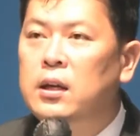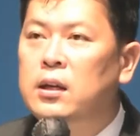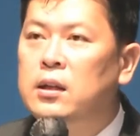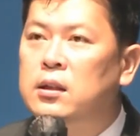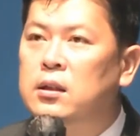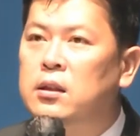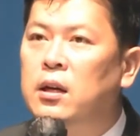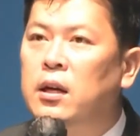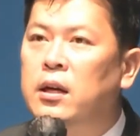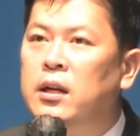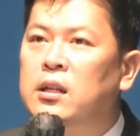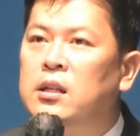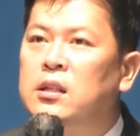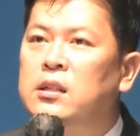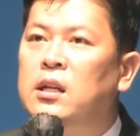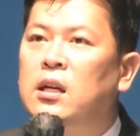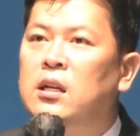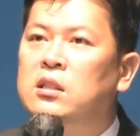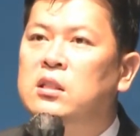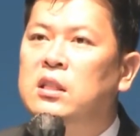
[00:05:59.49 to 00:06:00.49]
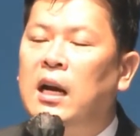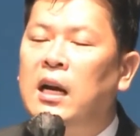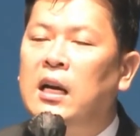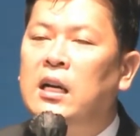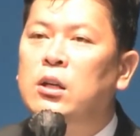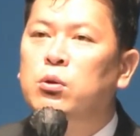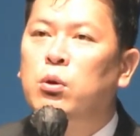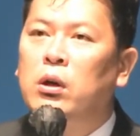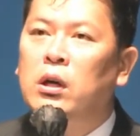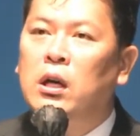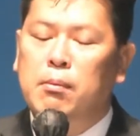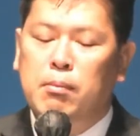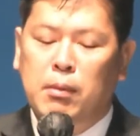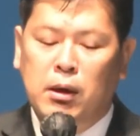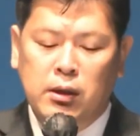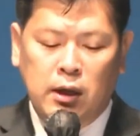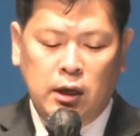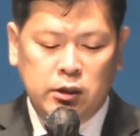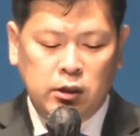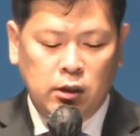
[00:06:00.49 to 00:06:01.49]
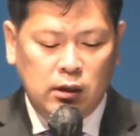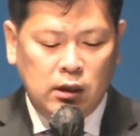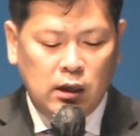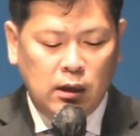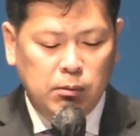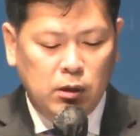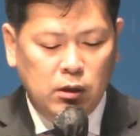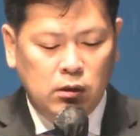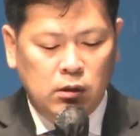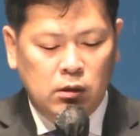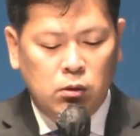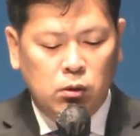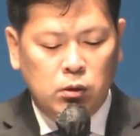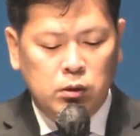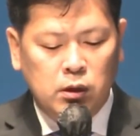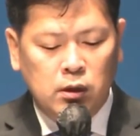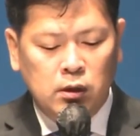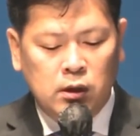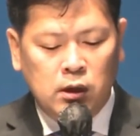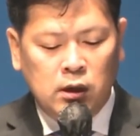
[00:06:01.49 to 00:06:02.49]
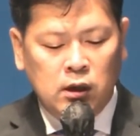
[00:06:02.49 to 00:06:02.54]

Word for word: 이스라엘이 그냥 잘 되게만 하셨다면 그곳에는